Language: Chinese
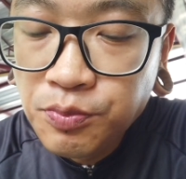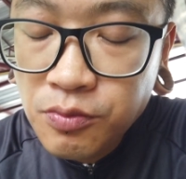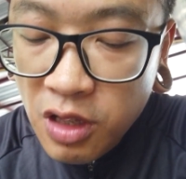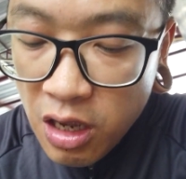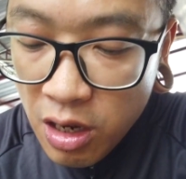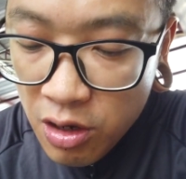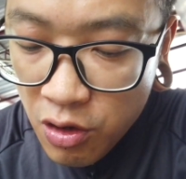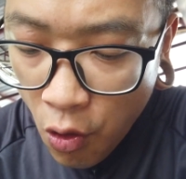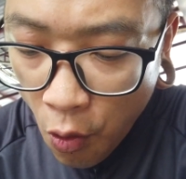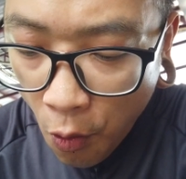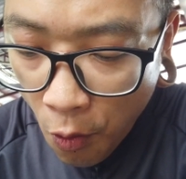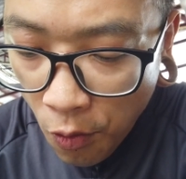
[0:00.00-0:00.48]

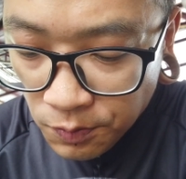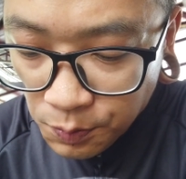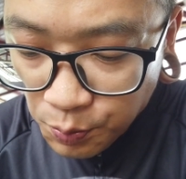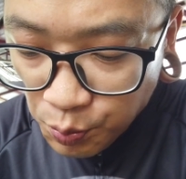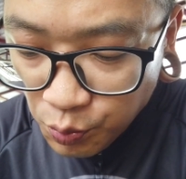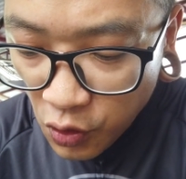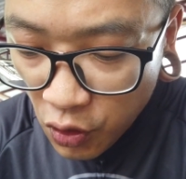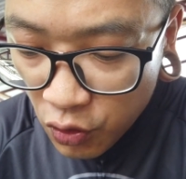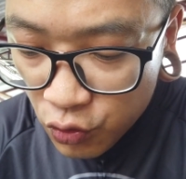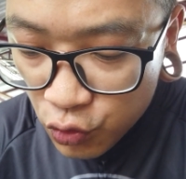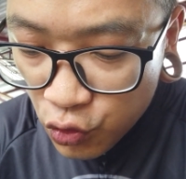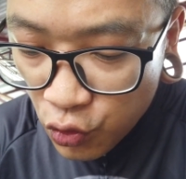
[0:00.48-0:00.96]
它有
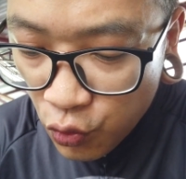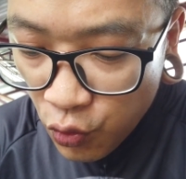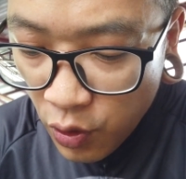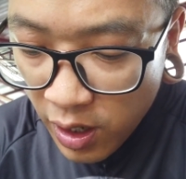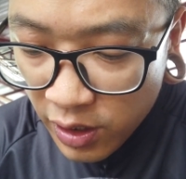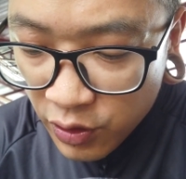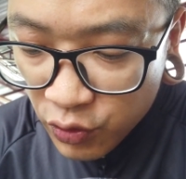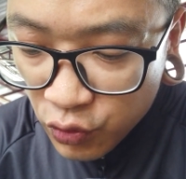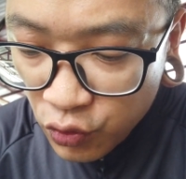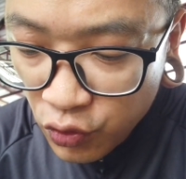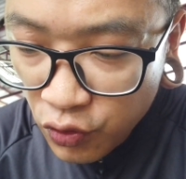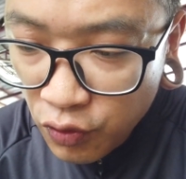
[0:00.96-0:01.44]
鱼
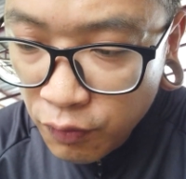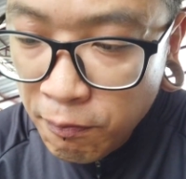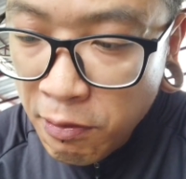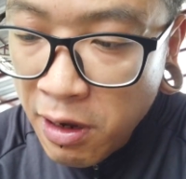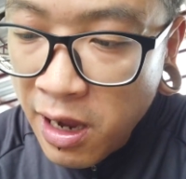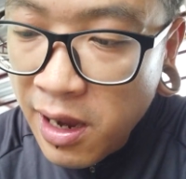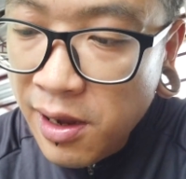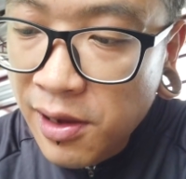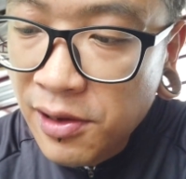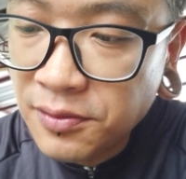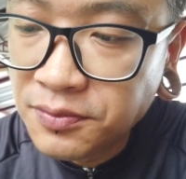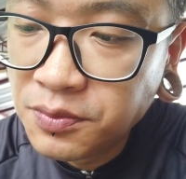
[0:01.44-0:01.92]
丸、鱼
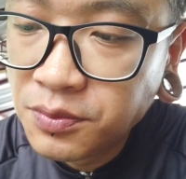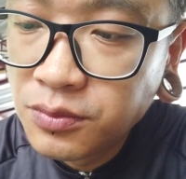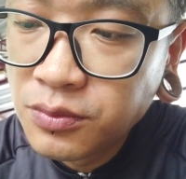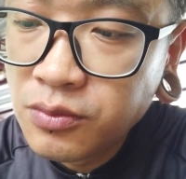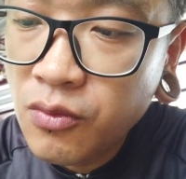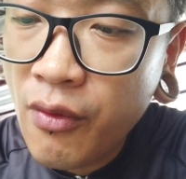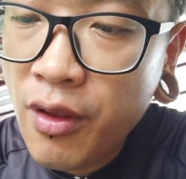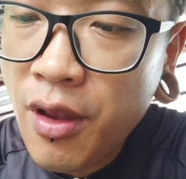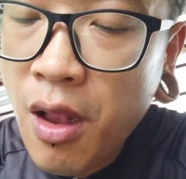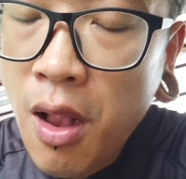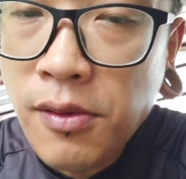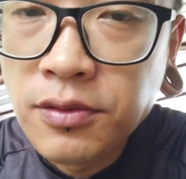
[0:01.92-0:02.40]
板，
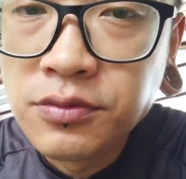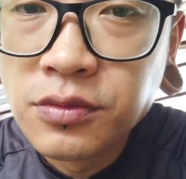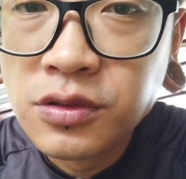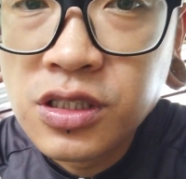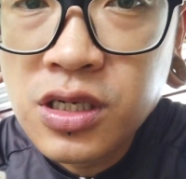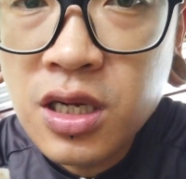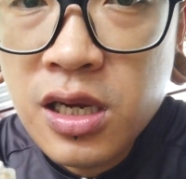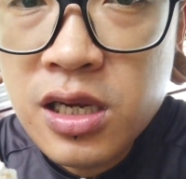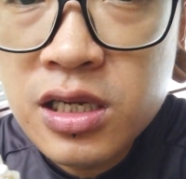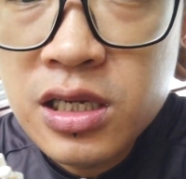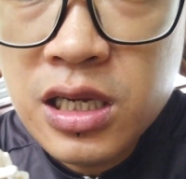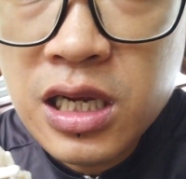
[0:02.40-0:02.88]

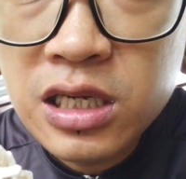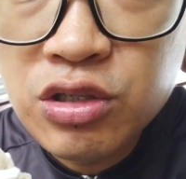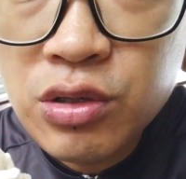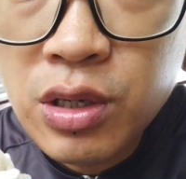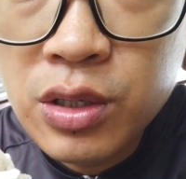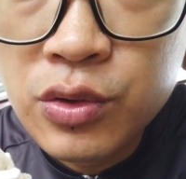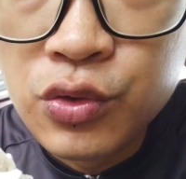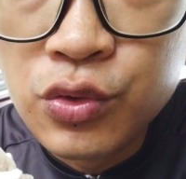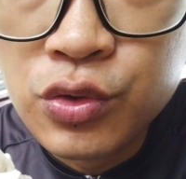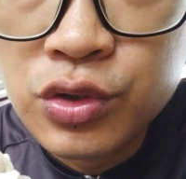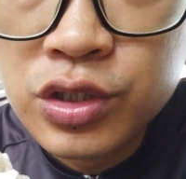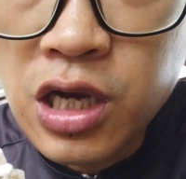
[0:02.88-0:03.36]
这个应该
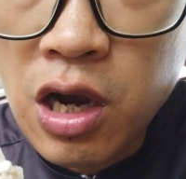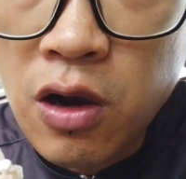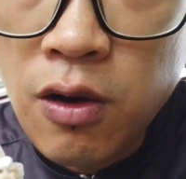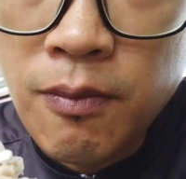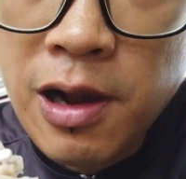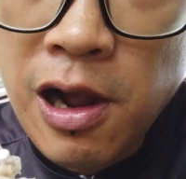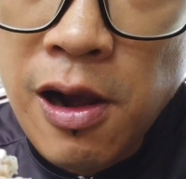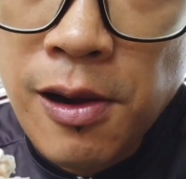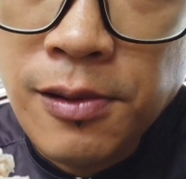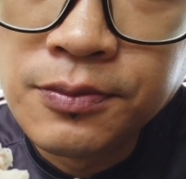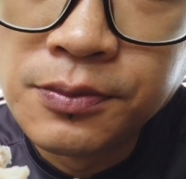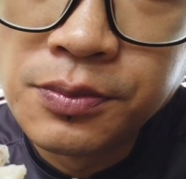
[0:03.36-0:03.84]
算鱼饺
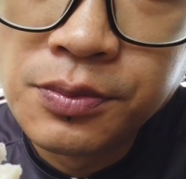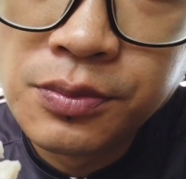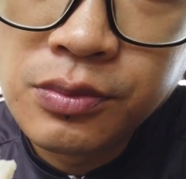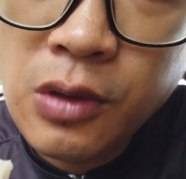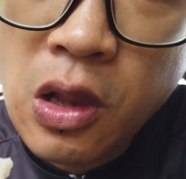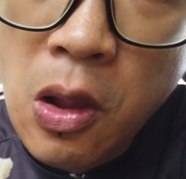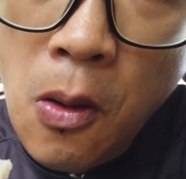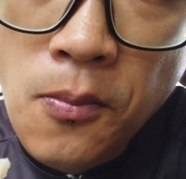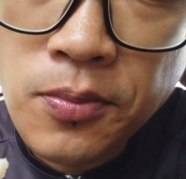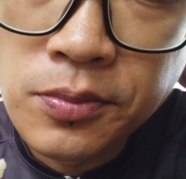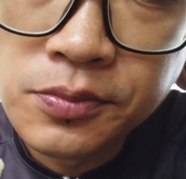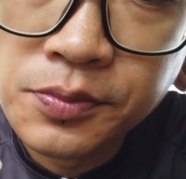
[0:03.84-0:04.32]
吧？
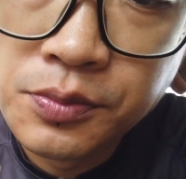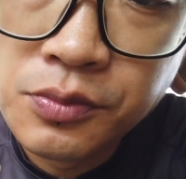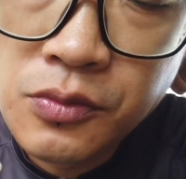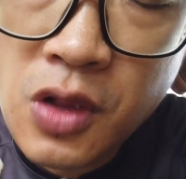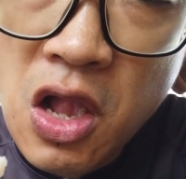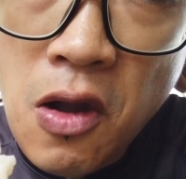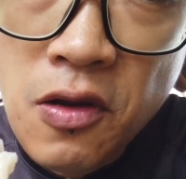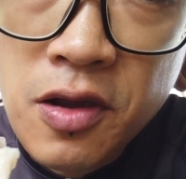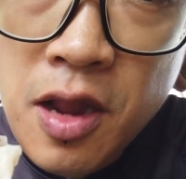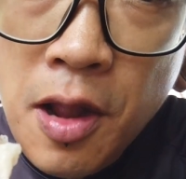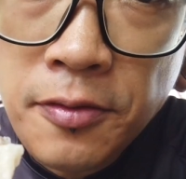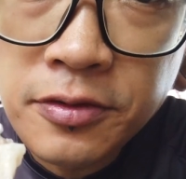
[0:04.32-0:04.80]

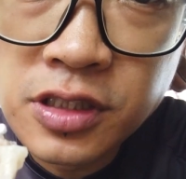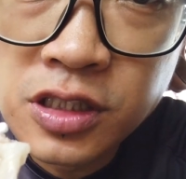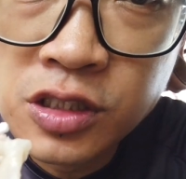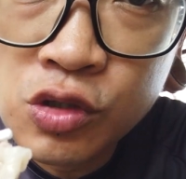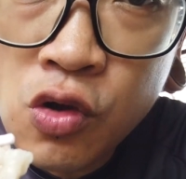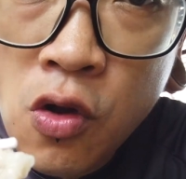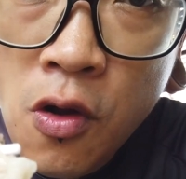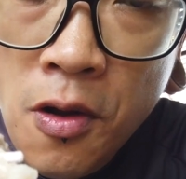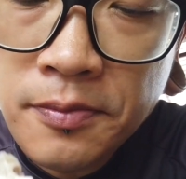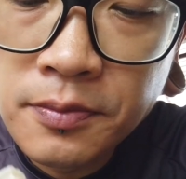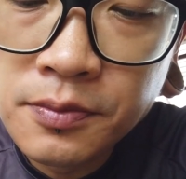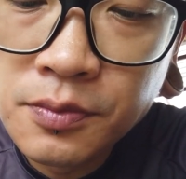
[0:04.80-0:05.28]
好像听
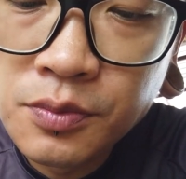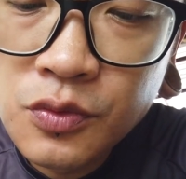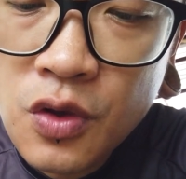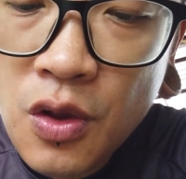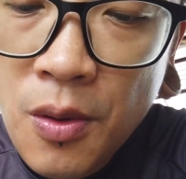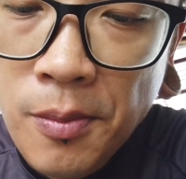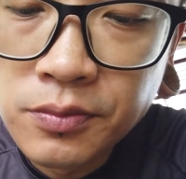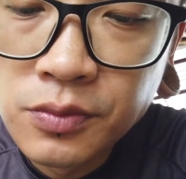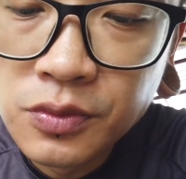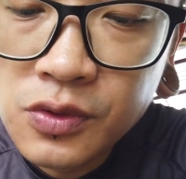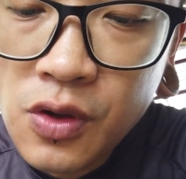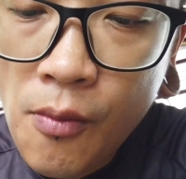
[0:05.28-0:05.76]
说
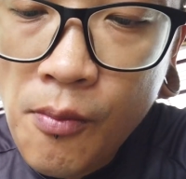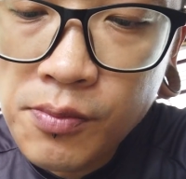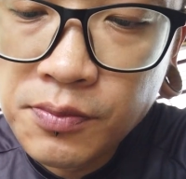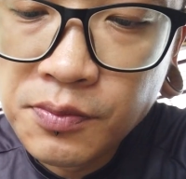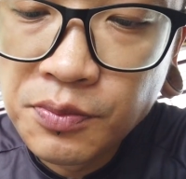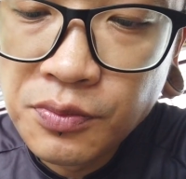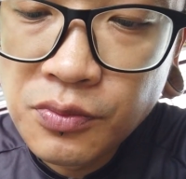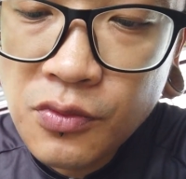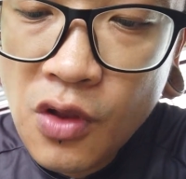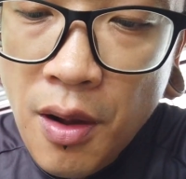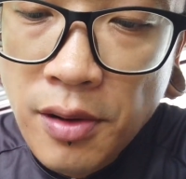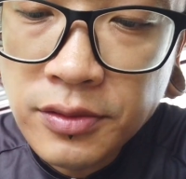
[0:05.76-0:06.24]

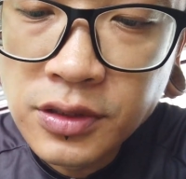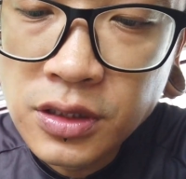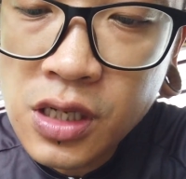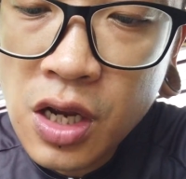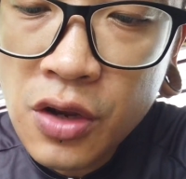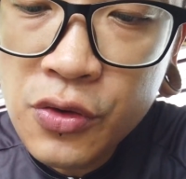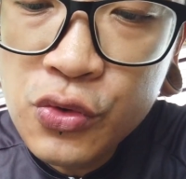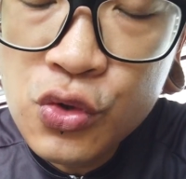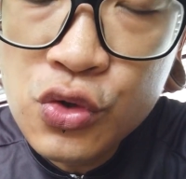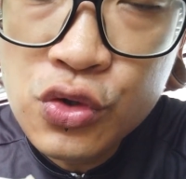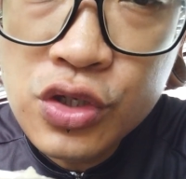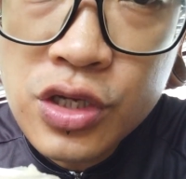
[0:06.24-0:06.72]
这
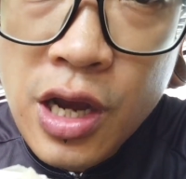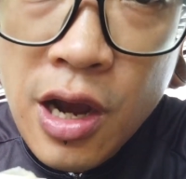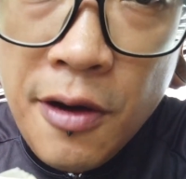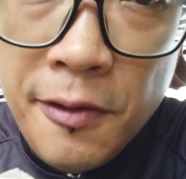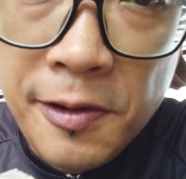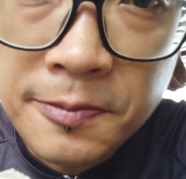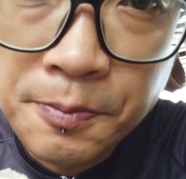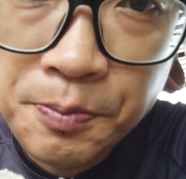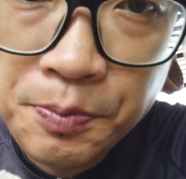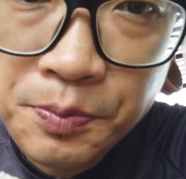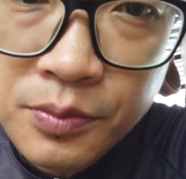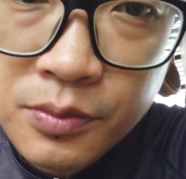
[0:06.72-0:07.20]
鱼饺
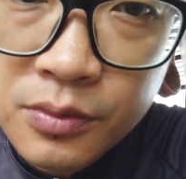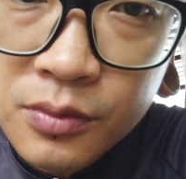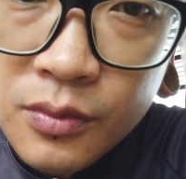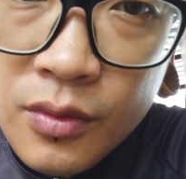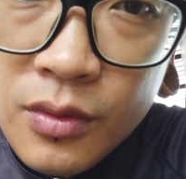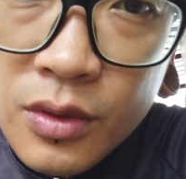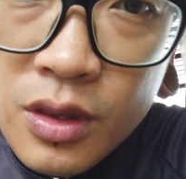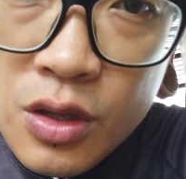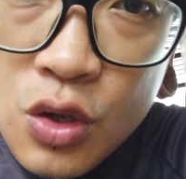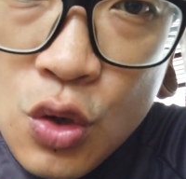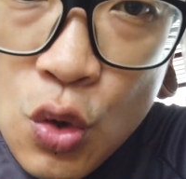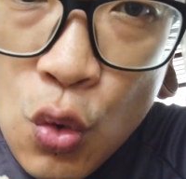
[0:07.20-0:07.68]

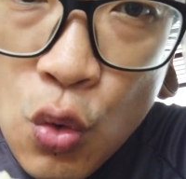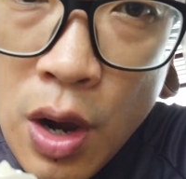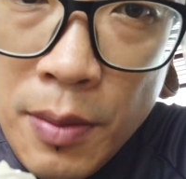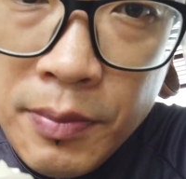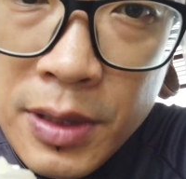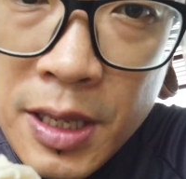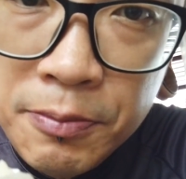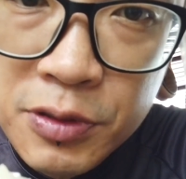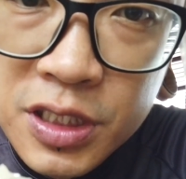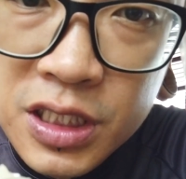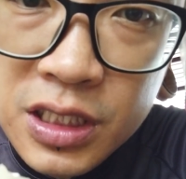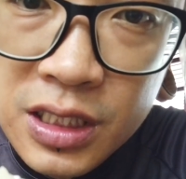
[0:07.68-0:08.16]
外面
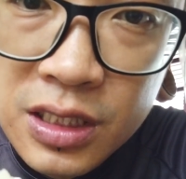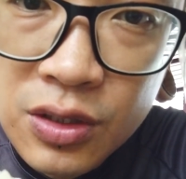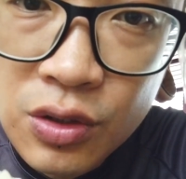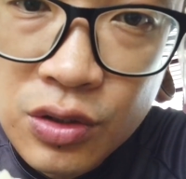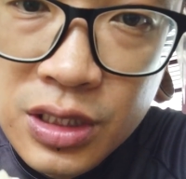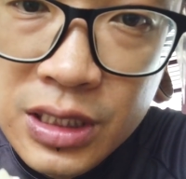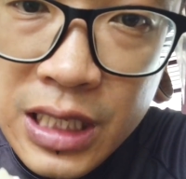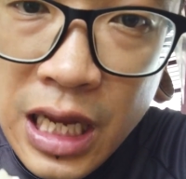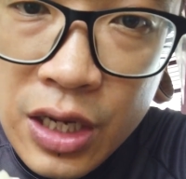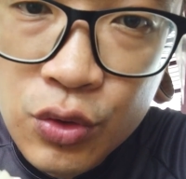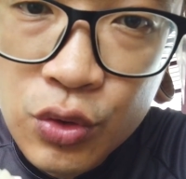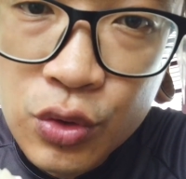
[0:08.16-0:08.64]
的皮都
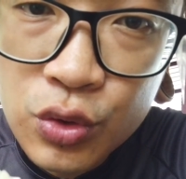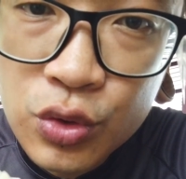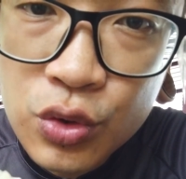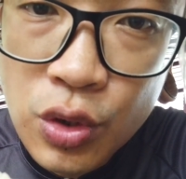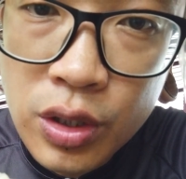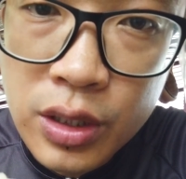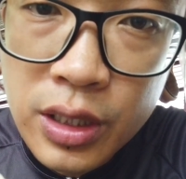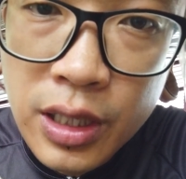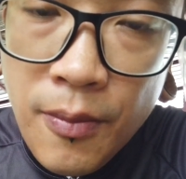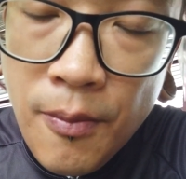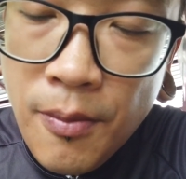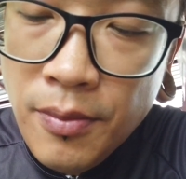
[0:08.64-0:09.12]
是拿鱼
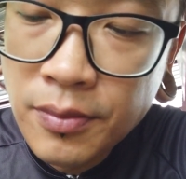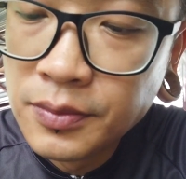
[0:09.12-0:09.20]
做的。